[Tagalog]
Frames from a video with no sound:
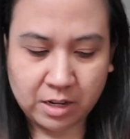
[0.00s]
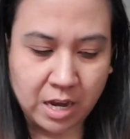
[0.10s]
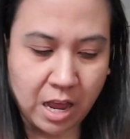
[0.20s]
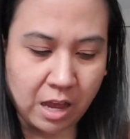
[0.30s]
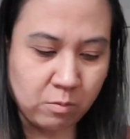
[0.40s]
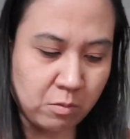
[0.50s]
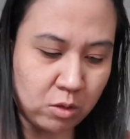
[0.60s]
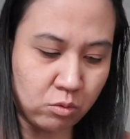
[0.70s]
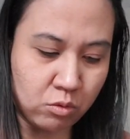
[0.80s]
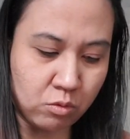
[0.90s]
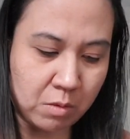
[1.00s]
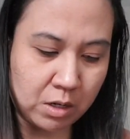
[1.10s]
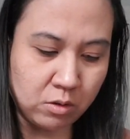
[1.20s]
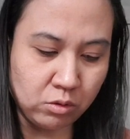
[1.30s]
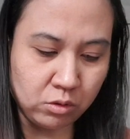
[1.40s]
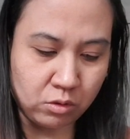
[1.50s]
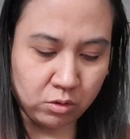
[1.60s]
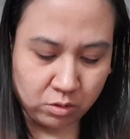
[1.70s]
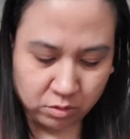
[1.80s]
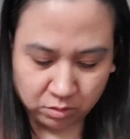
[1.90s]
Kailangan mo matuto
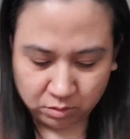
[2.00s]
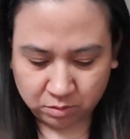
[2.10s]
magluto.